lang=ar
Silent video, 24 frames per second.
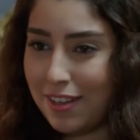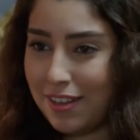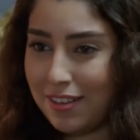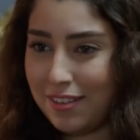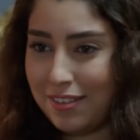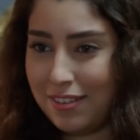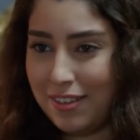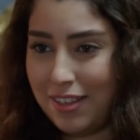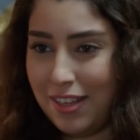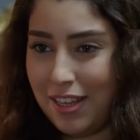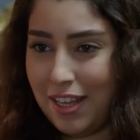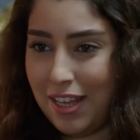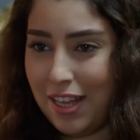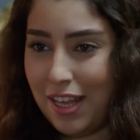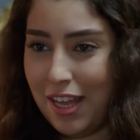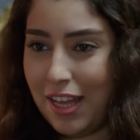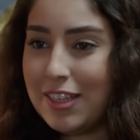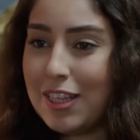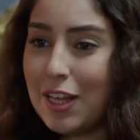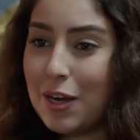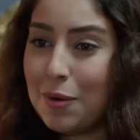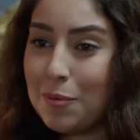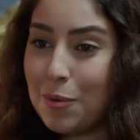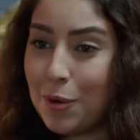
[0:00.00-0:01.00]
رضا
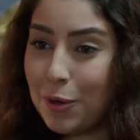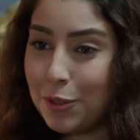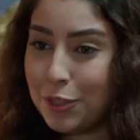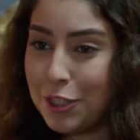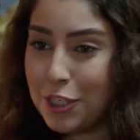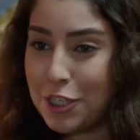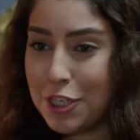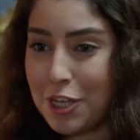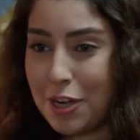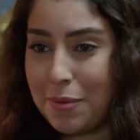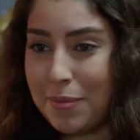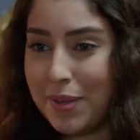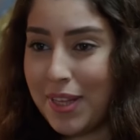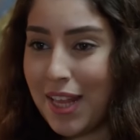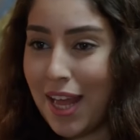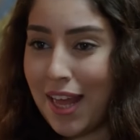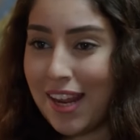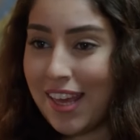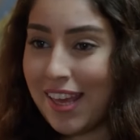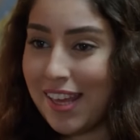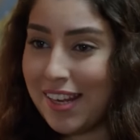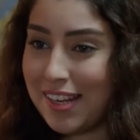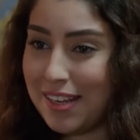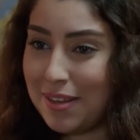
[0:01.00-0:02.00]
انت لو ما كنتش رميت
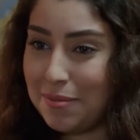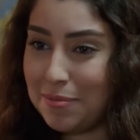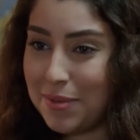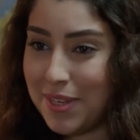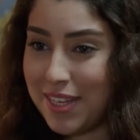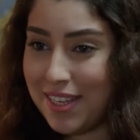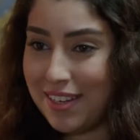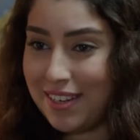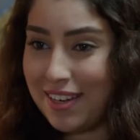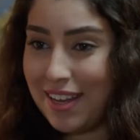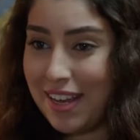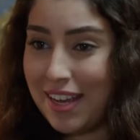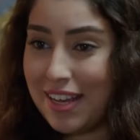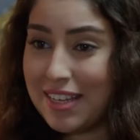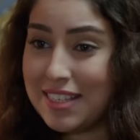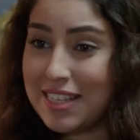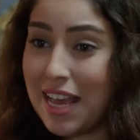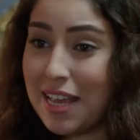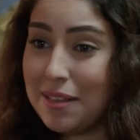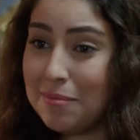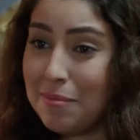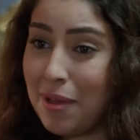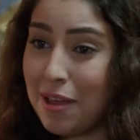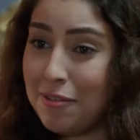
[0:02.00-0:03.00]
عليا اليمين
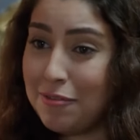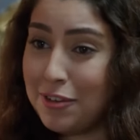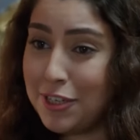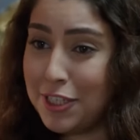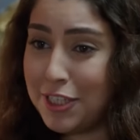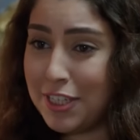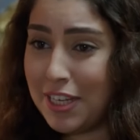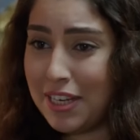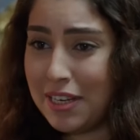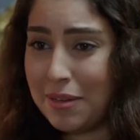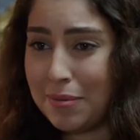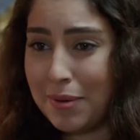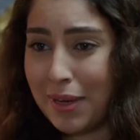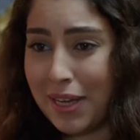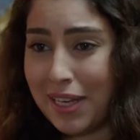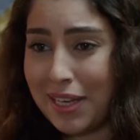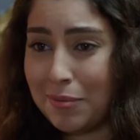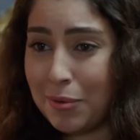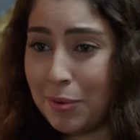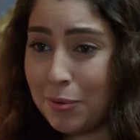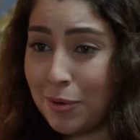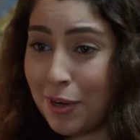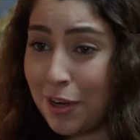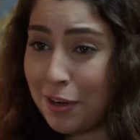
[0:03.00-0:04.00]
ساعه ما قفشتني
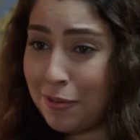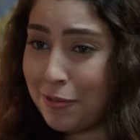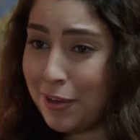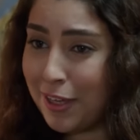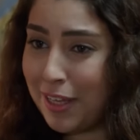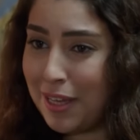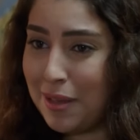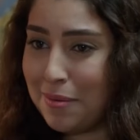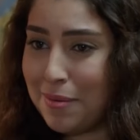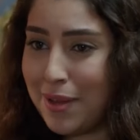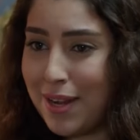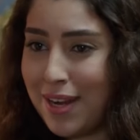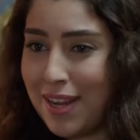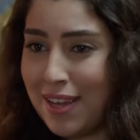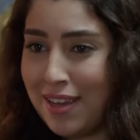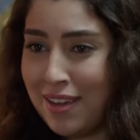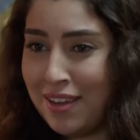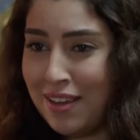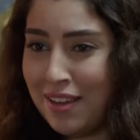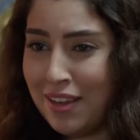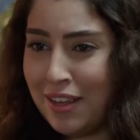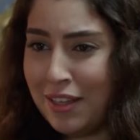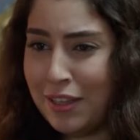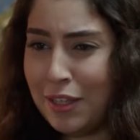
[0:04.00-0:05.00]
بغني من وراك في الكباريه
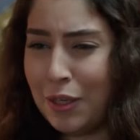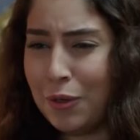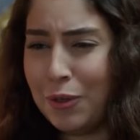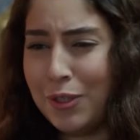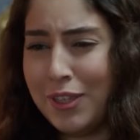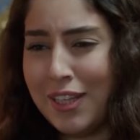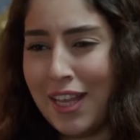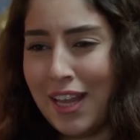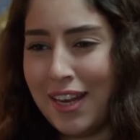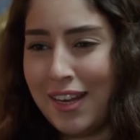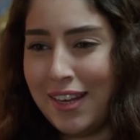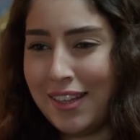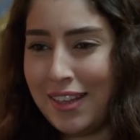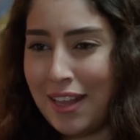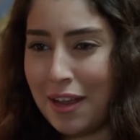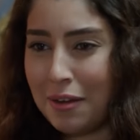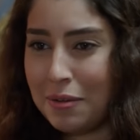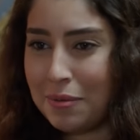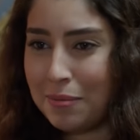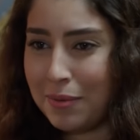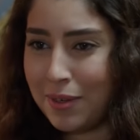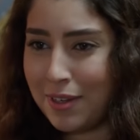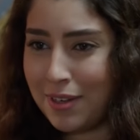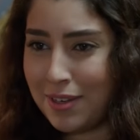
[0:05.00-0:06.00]
انت كنت قلت
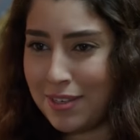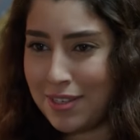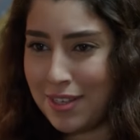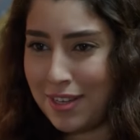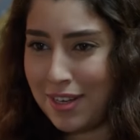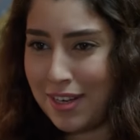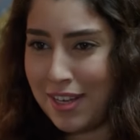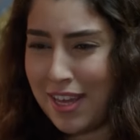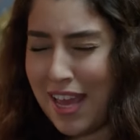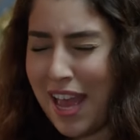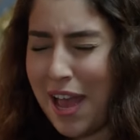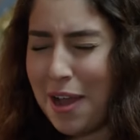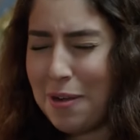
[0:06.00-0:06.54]
قوي من نظري